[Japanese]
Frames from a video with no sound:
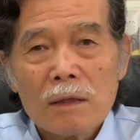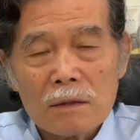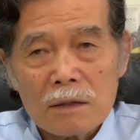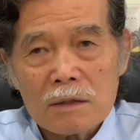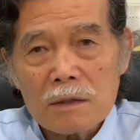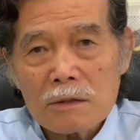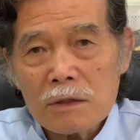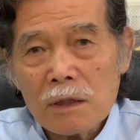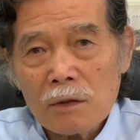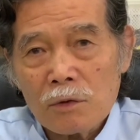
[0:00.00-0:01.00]
で自律
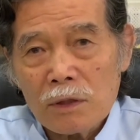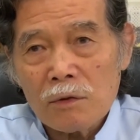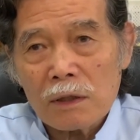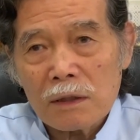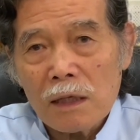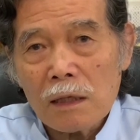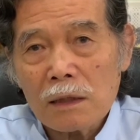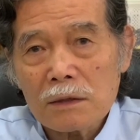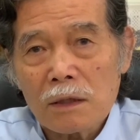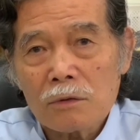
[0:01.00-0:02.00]
神経の機能が低
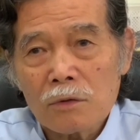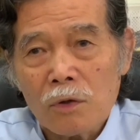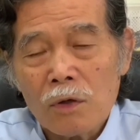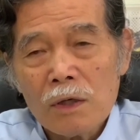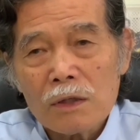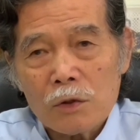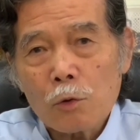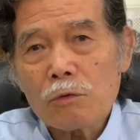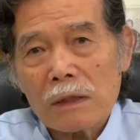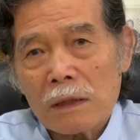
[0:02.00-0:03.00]
下してると
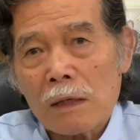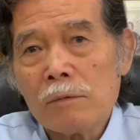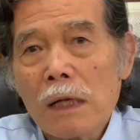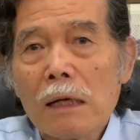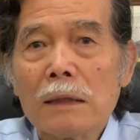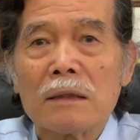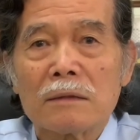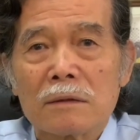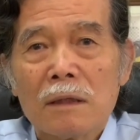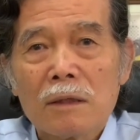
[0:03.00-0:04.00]
夜は眠れないんで
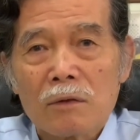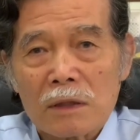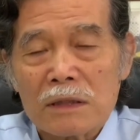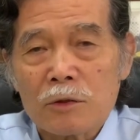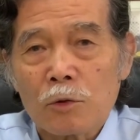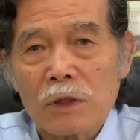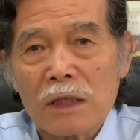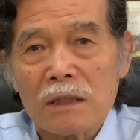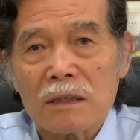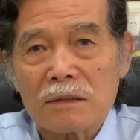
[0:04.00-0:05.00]
すこれは自動的
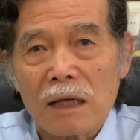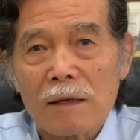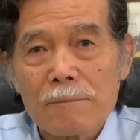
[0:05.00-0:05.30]
にですね